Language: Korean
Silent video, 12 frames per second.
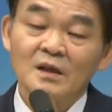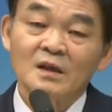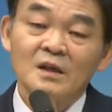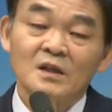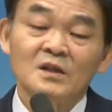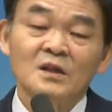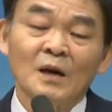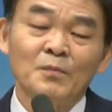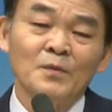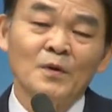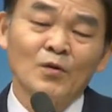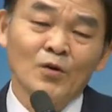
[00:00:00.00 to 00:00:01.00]
그
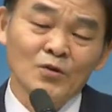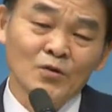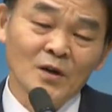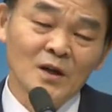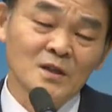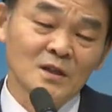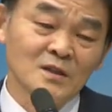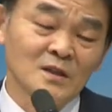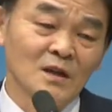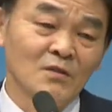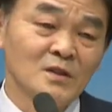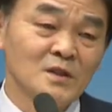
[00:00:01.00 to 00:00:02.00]
아픔의 고통의 절정
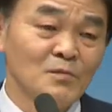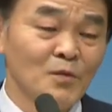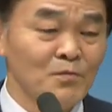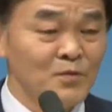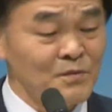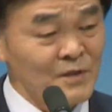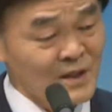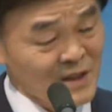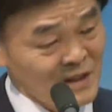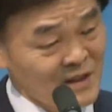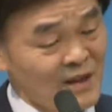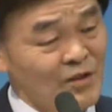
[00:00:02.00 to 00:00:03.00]
가운데서 몸부림을
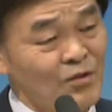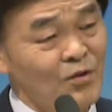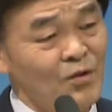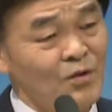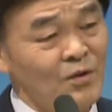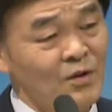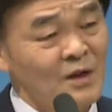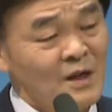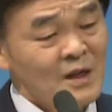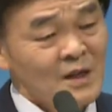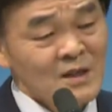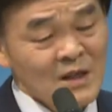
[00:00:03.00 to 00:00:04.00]
치는데도
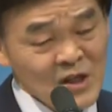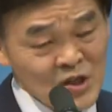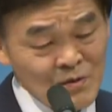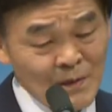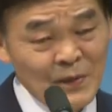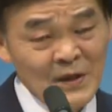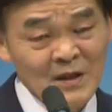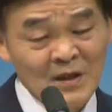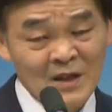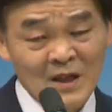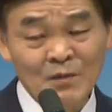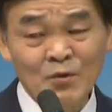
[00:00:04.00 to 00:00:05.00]
예수 옆에
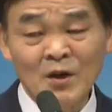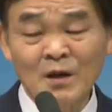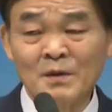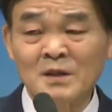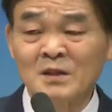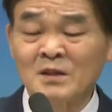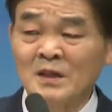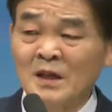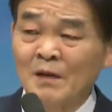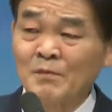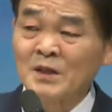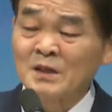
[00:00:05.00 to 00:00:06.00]
이렇게 모여가면서 네가
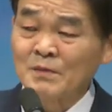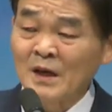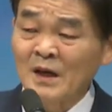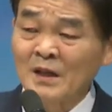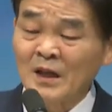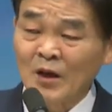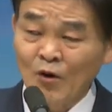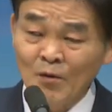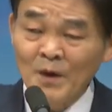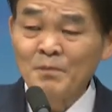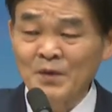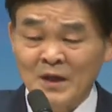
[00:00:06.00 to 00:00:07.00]
한 번 십자가에
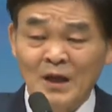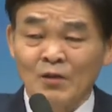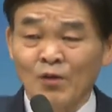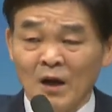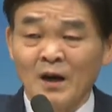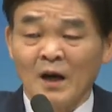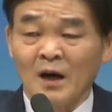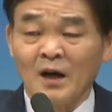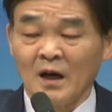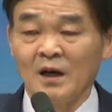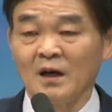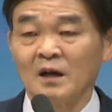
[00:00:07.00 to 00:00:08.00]
내려오면
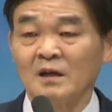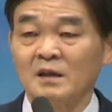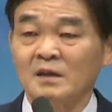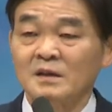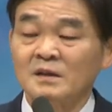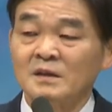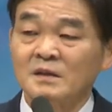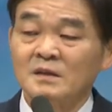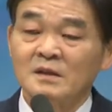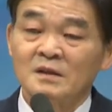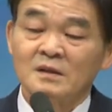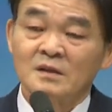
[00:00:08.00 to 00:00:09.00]
믿겠노라.
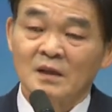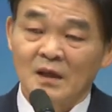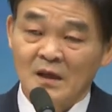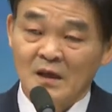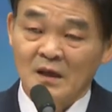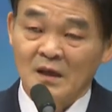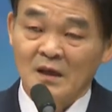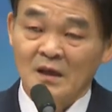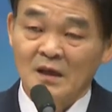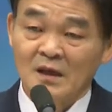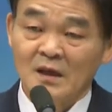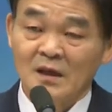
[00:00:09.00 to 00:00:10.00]

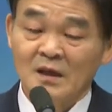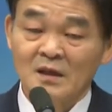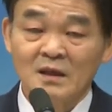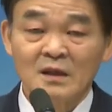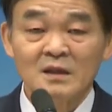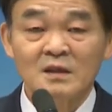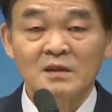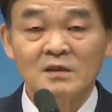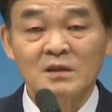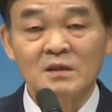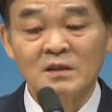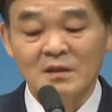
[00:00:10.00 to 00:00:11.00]
야 인간들이
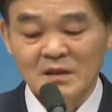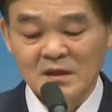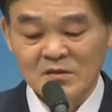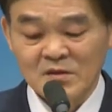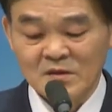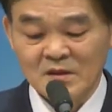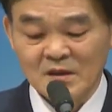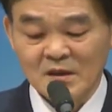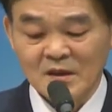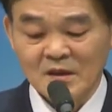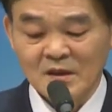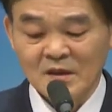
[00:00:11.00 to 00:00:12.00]
어찌 이렇게 할 수
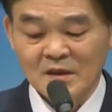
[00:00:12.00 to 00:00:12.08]
있을까?